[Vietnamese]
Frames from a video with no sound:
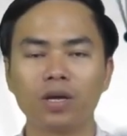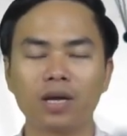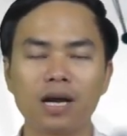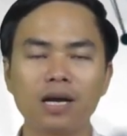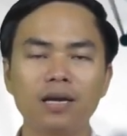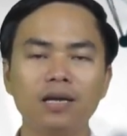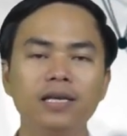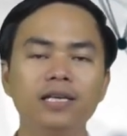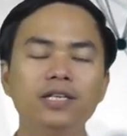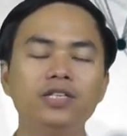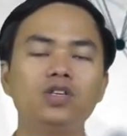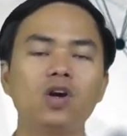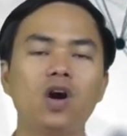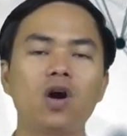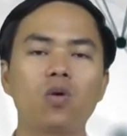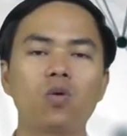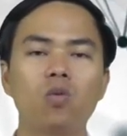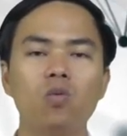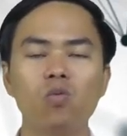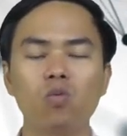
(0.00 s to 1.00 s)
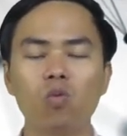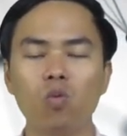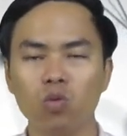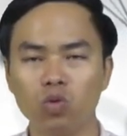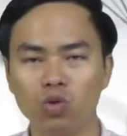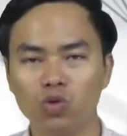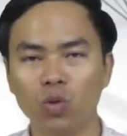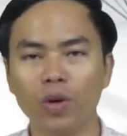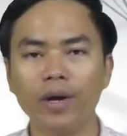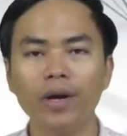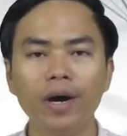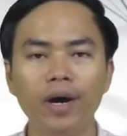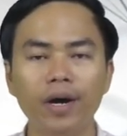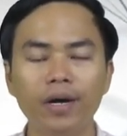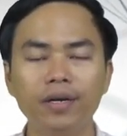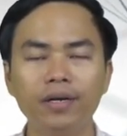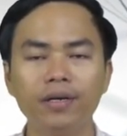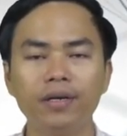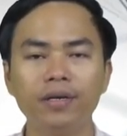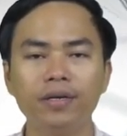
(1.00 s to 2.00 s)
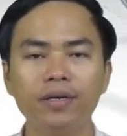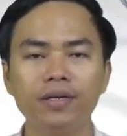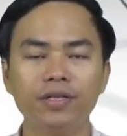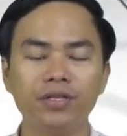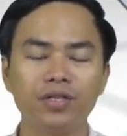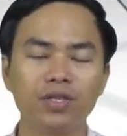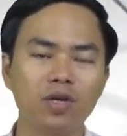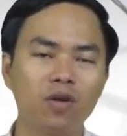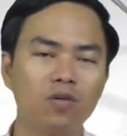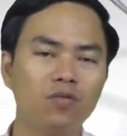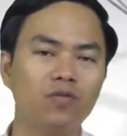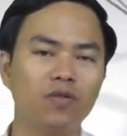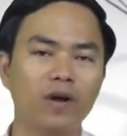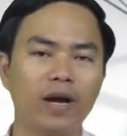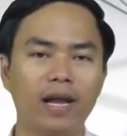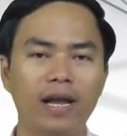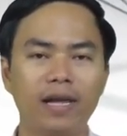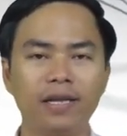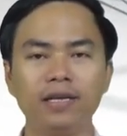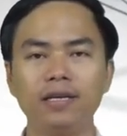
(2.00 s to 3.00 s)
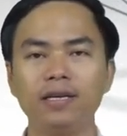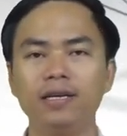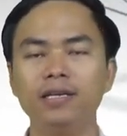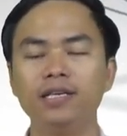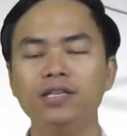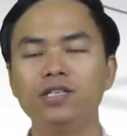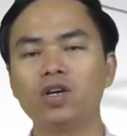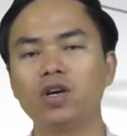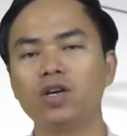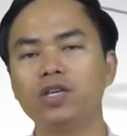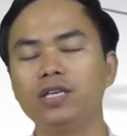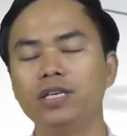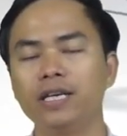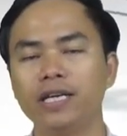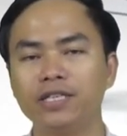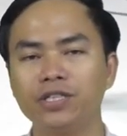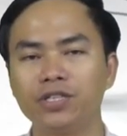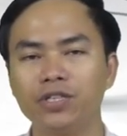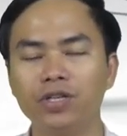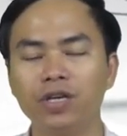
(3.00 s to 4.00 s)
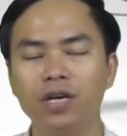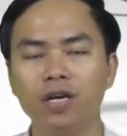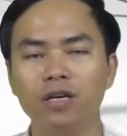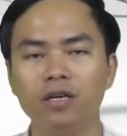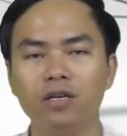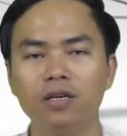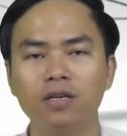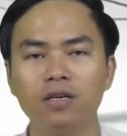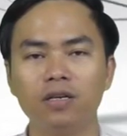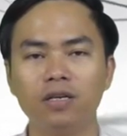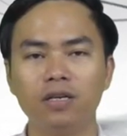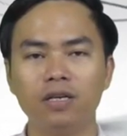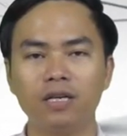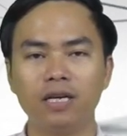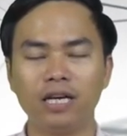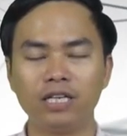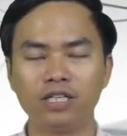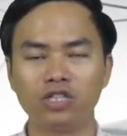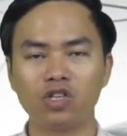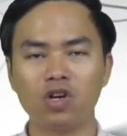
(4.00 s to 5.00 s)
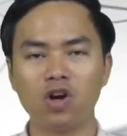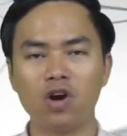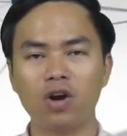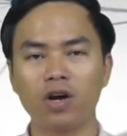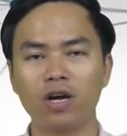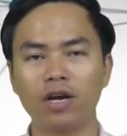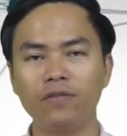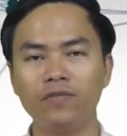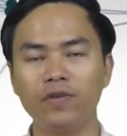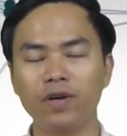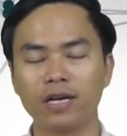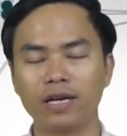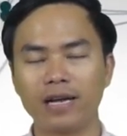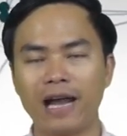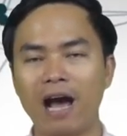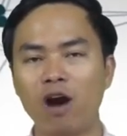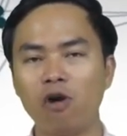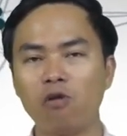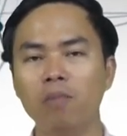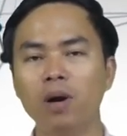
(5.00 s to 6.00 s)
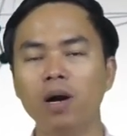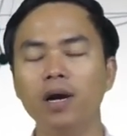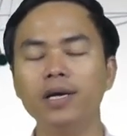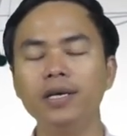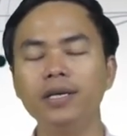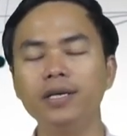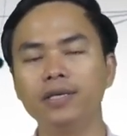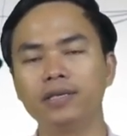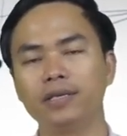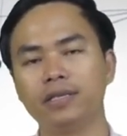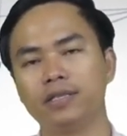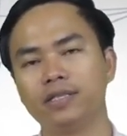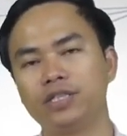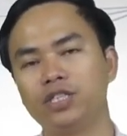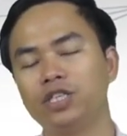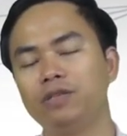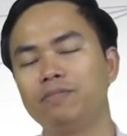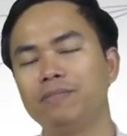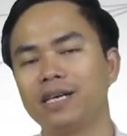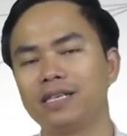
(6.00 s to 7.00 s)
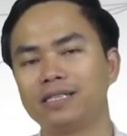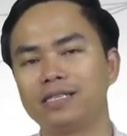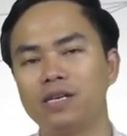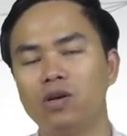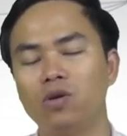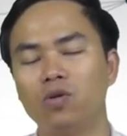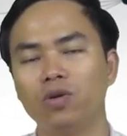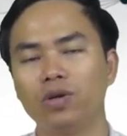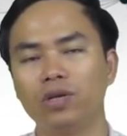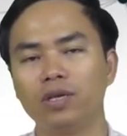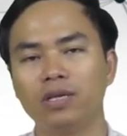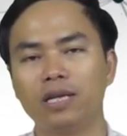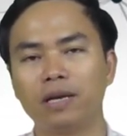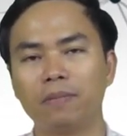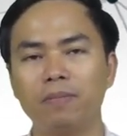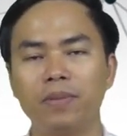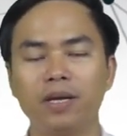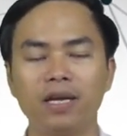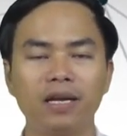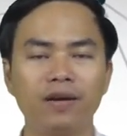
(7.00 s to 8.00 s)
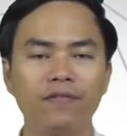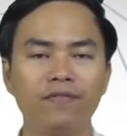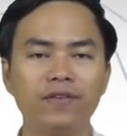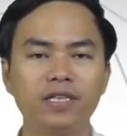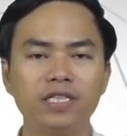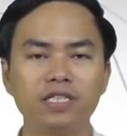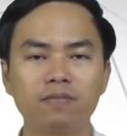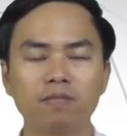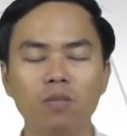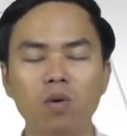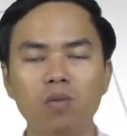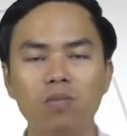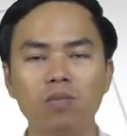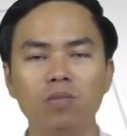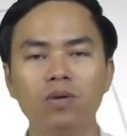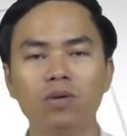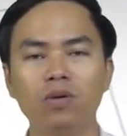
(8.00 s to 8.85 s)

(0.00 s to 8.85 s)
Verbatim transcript: các lý do cũng củ chuối hơn chứ không phải là những cái lý do như ngày xưa à, do cái việc đào bới à, trên mạng xã hội đặc biệt là Facebook,